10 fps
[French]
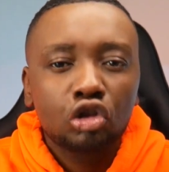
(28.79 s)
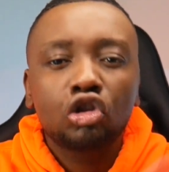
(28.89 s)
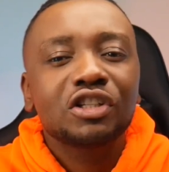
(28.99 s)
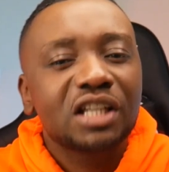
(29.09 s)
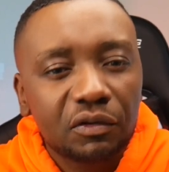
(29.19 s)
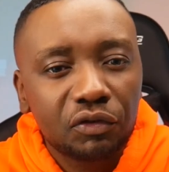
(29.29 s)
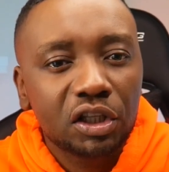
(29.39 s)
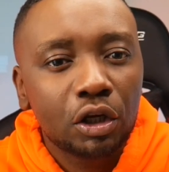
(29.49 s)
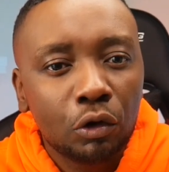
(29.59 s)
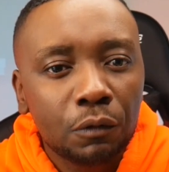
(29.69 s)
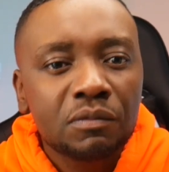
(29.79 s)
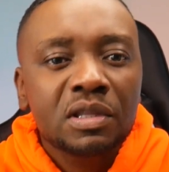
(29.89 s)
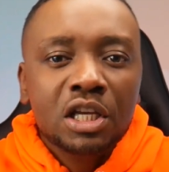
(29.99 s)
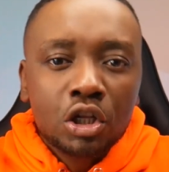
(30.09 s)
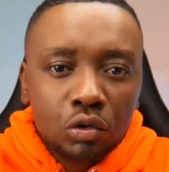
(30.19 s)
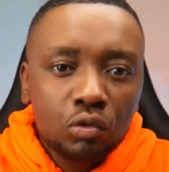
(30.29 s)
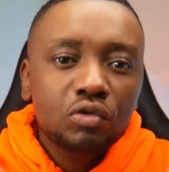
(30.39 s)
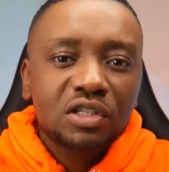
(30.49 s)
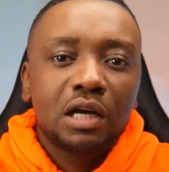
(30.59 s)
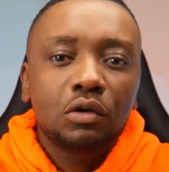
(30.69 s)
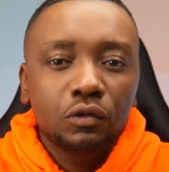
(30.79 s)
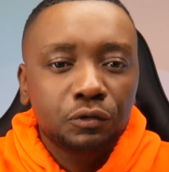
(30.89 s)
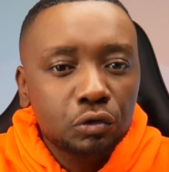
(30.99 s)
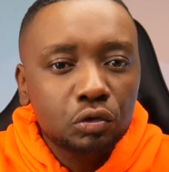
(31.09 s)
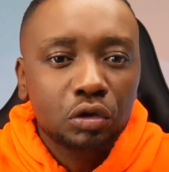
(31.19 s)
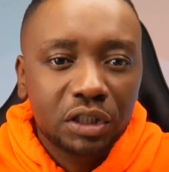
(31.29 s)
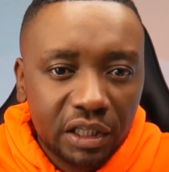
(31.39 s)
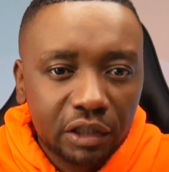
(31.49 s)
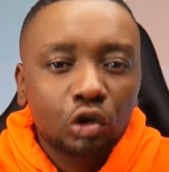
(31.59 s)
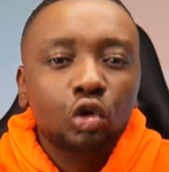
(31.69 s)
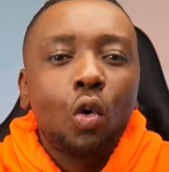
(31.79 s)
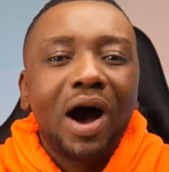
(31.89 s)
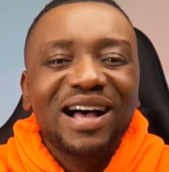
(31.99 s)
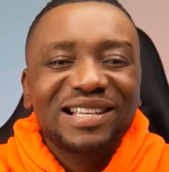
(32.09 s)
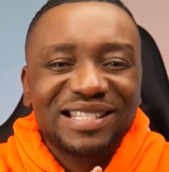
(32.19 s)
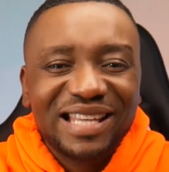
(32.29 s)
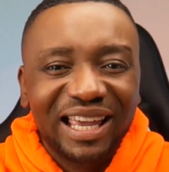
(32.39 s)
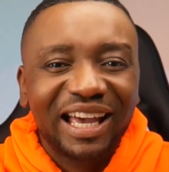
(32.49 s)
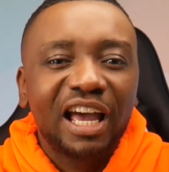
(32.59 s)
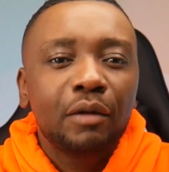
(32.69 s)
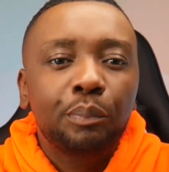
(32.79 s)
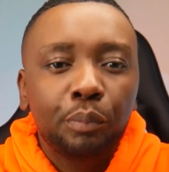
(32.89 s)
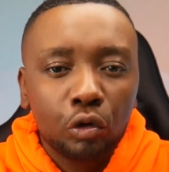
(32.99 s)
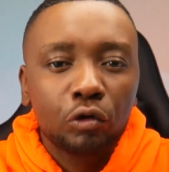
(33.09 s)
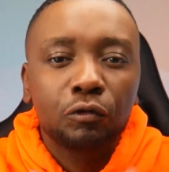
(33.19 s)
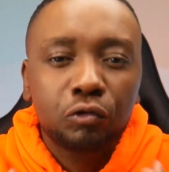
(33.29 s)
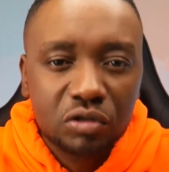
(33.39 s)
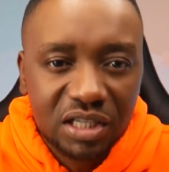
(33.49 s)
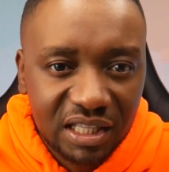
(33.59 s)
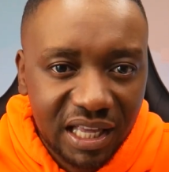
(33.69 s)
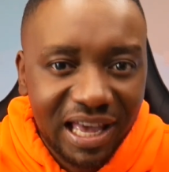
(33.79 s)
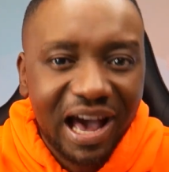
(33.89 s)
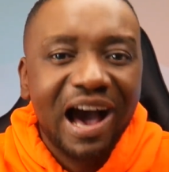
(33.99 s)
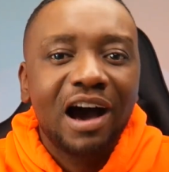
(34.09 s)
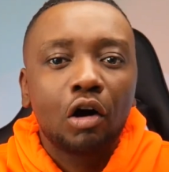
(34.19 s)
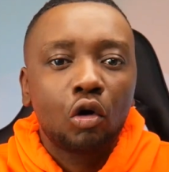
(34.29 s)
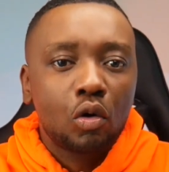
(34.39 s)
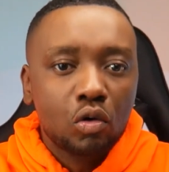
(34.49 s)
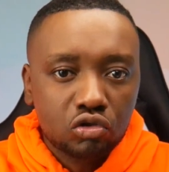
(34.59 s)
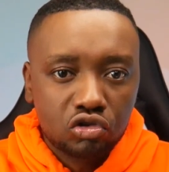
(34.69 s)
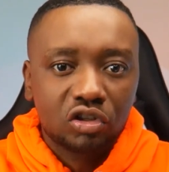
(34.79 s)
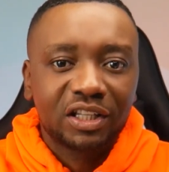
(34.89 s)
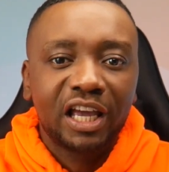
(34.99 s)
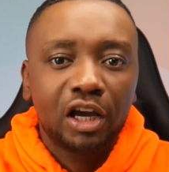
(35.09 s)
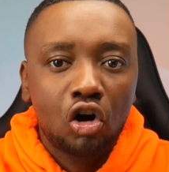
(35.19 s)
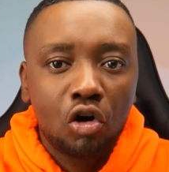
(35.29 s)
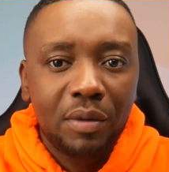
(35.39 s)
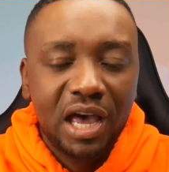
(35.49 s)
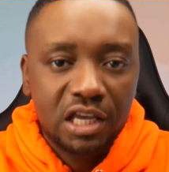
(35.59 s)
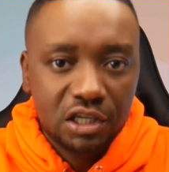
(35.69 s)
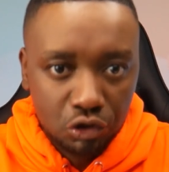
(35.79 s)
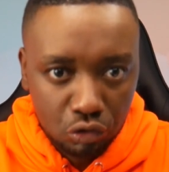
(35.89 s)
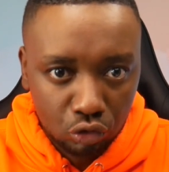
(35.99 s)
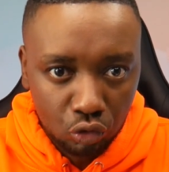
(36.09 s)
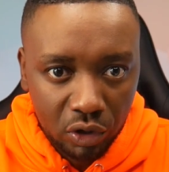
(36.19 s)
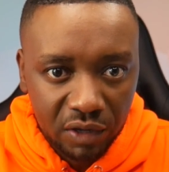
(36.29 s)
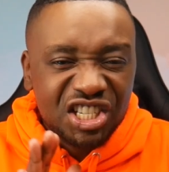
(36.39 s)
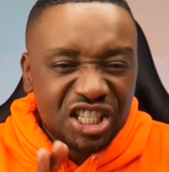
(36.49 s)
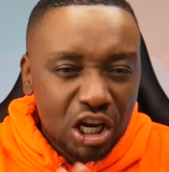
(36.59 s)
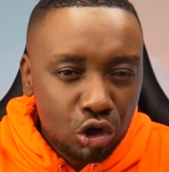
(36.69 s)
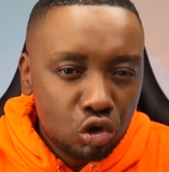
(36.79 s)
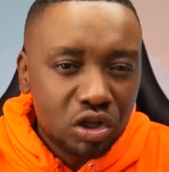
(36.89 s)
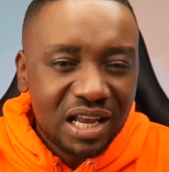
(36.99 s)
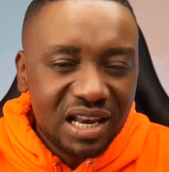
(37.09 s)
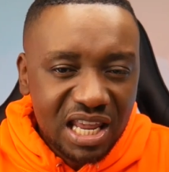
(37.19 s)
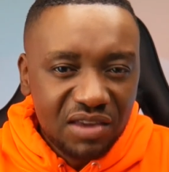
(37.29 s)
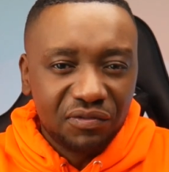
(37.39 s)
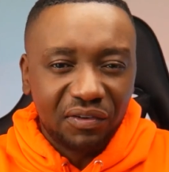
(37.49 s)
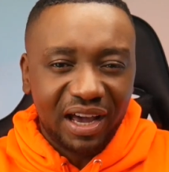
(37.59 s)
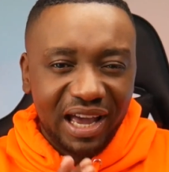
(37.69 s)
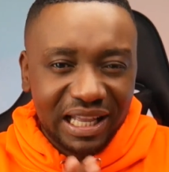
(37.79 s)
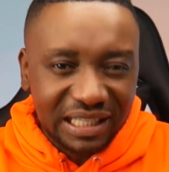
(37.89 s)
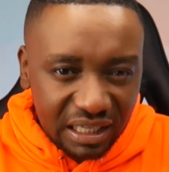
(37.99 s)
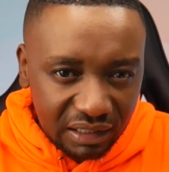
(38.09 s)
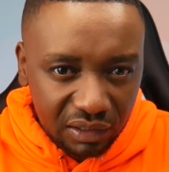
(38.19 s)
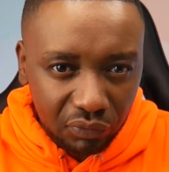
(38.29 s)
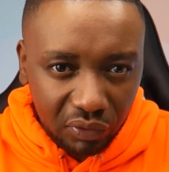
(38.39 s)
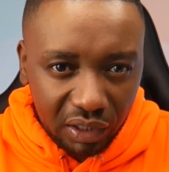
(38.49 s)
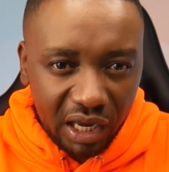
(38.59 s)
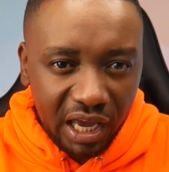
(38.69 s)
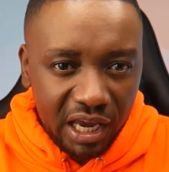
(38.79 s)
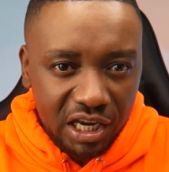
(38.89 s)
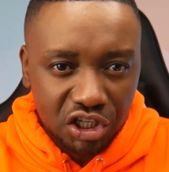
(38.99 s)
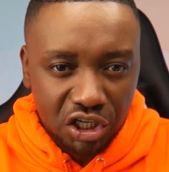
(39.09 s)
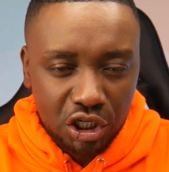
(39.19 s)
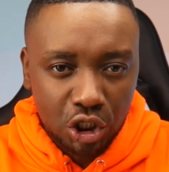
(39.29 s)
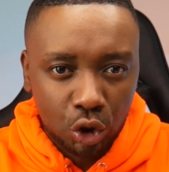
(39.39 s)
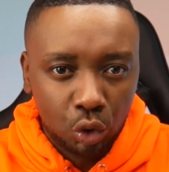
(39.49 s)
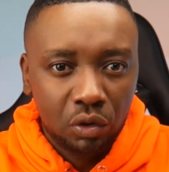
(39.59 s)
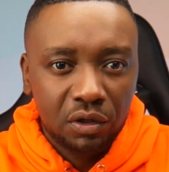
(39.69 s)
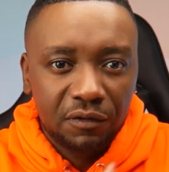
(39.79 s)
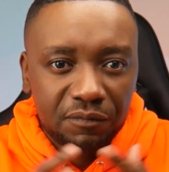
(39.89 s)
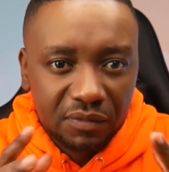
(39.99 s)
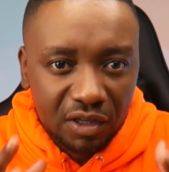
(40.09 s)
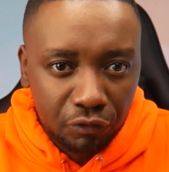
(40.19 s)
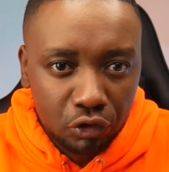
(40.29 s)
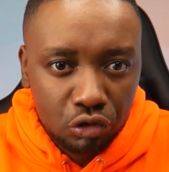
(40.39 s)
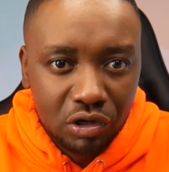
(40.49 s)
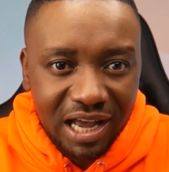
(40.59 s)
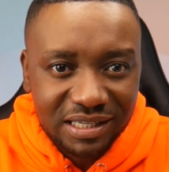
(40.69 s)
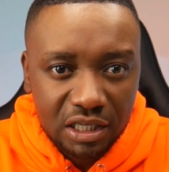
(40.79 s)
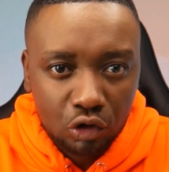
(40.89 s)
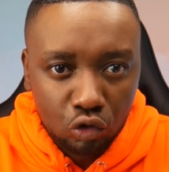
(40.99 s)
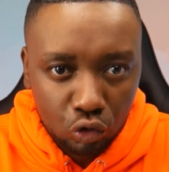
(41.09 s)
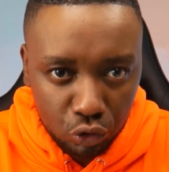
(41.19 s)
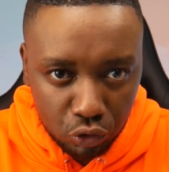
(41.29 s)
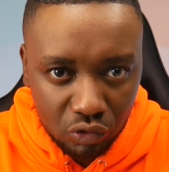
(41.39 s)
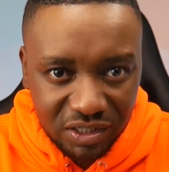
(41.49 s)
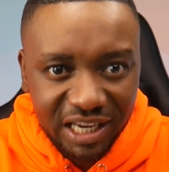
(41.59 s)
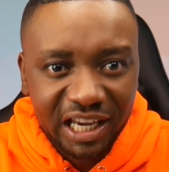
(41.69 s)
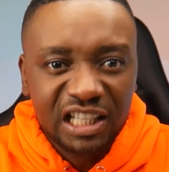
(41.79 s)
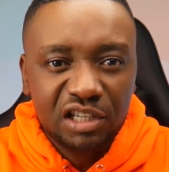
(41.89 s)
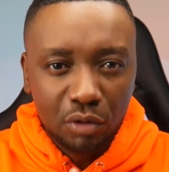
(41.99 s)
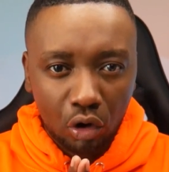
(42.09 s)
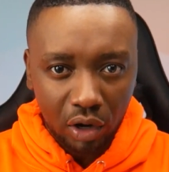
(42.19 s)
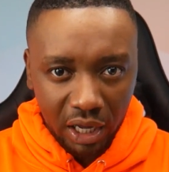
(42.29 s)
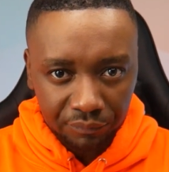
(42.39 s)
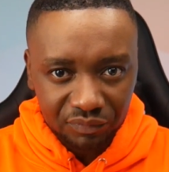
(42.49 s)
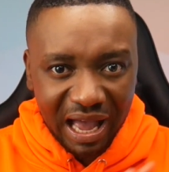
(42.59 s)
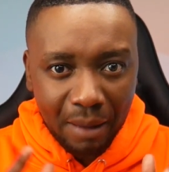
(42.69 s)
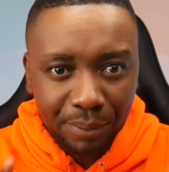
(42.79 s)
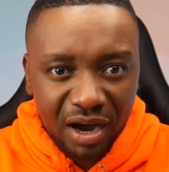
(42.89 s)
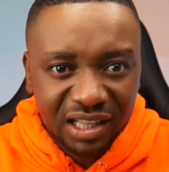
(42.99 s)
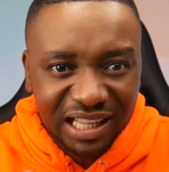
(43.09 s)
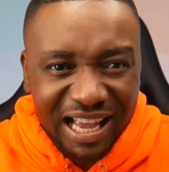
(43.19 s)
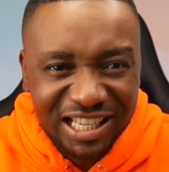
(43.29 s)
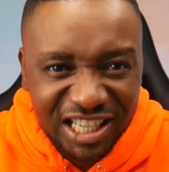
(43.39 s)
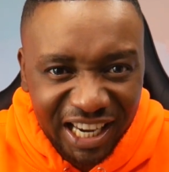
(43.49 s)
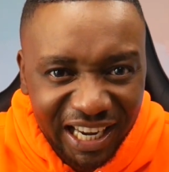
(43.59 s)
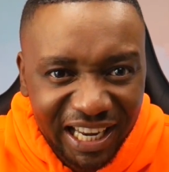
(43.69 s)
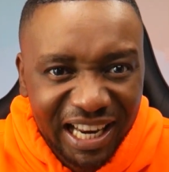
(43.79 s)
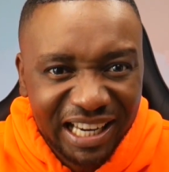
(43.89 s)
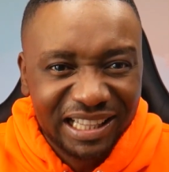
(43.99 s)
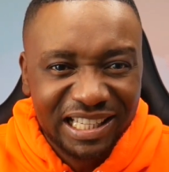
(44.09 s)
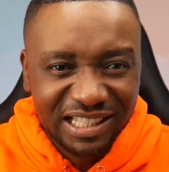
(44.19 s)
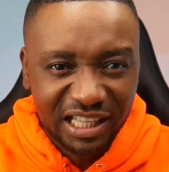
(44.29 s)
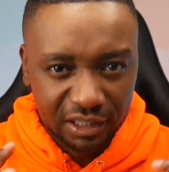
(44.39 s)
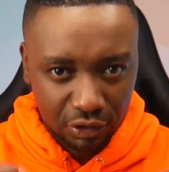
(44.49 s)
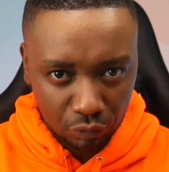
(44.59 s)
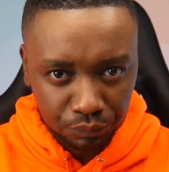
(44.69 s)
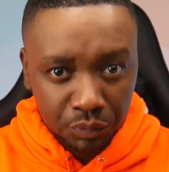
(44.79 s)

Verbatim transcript: Dans cette vidéo, nous allons vous donner trois secrets pour vous aider à concentrer comme un surdoué. J'ai lu des livres et des livres et je suis venu à cette conclusion. Secret numéro 1, apprendre à gérer les distractions.